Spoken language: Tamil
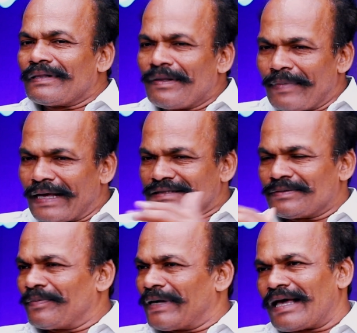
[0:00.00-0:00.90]
வந்து
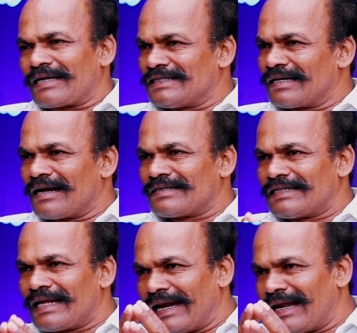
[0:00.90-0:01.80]
மேக்சிமம் ஆக்ஷன்
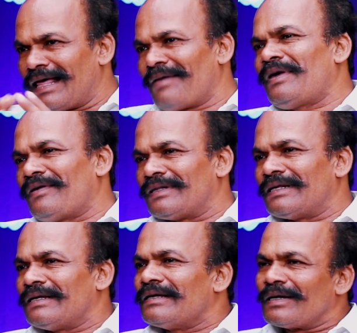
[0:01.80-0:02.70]
காட்சிகள் எல்லாமே
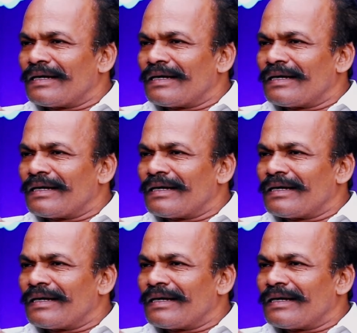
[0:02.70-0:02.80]
வந்து